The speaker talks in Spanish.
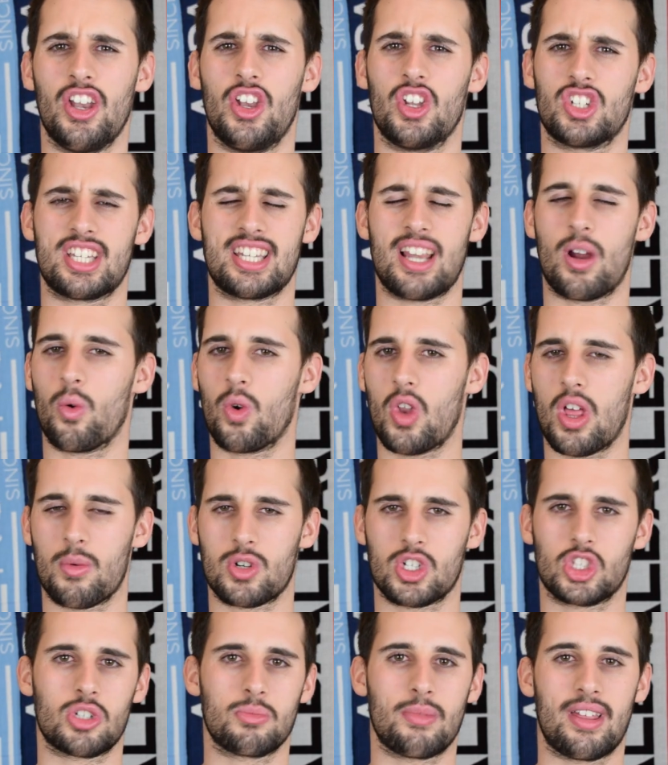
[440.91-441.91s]
No sé si alguno de
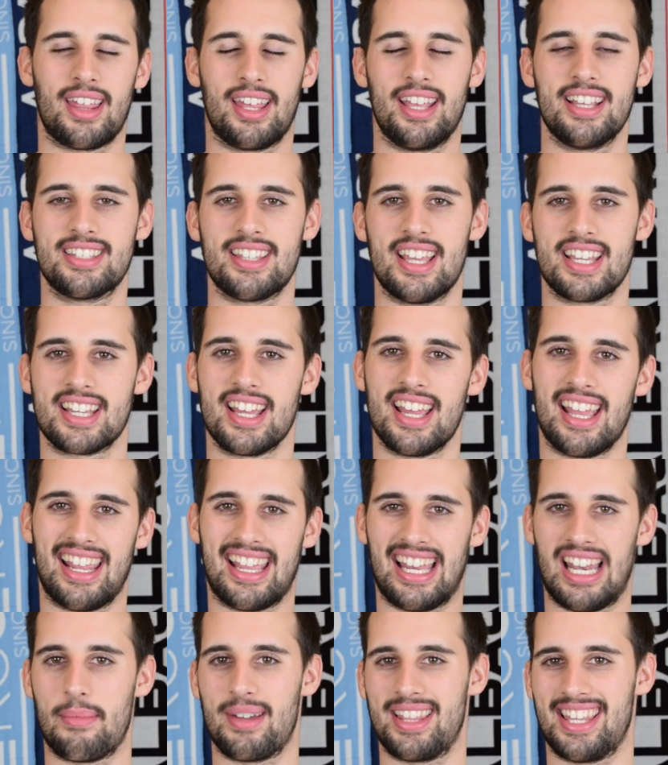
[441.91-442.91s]
vosotros me dijisteis
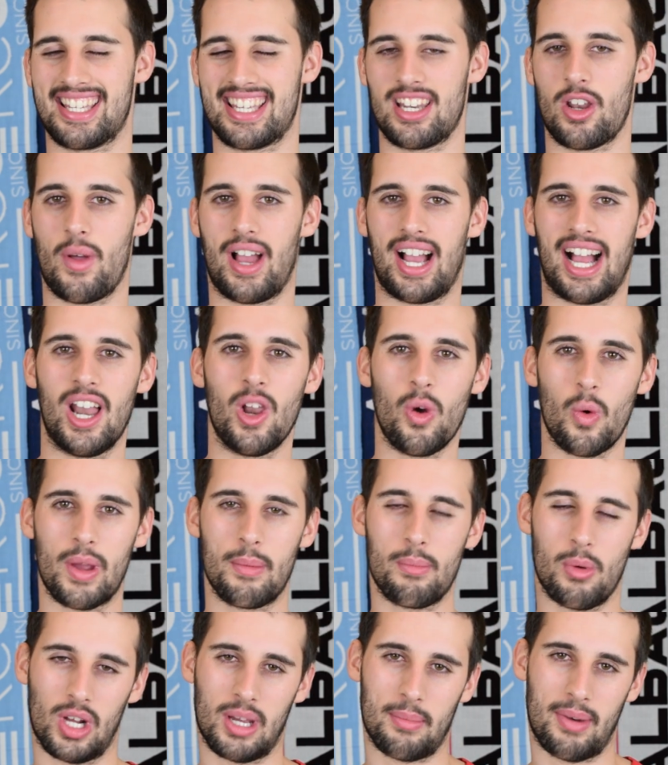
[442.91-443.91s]
que la metiese lo de
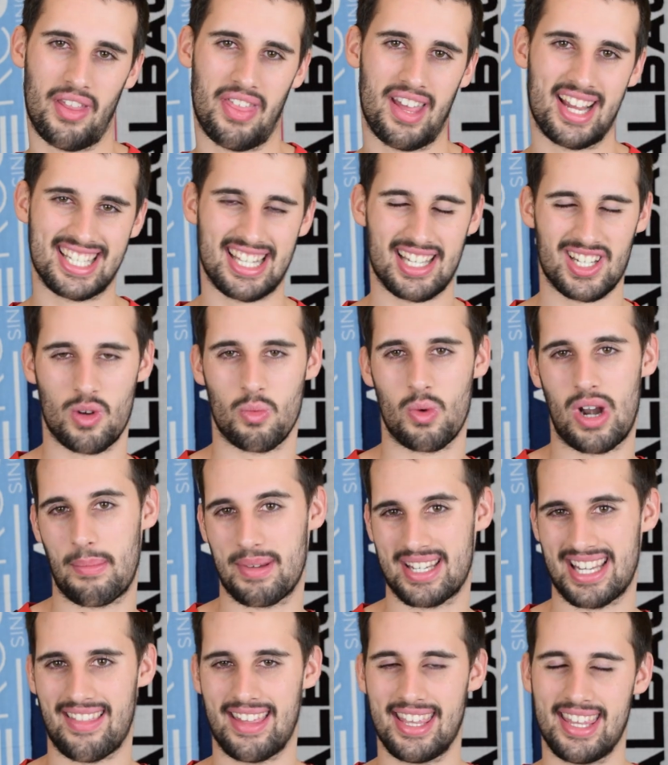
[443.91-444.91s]
Halloween porque parecía que estás como una
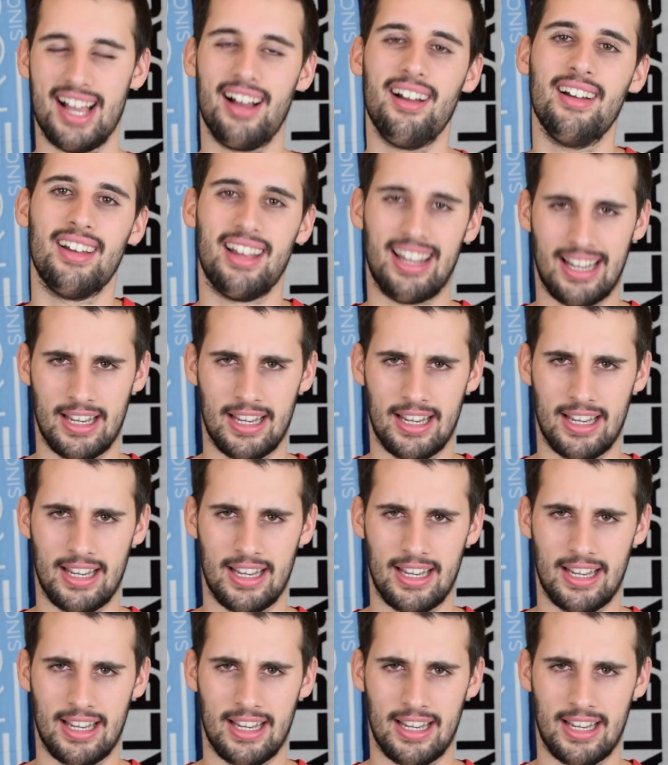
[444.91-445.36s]
pesadilla.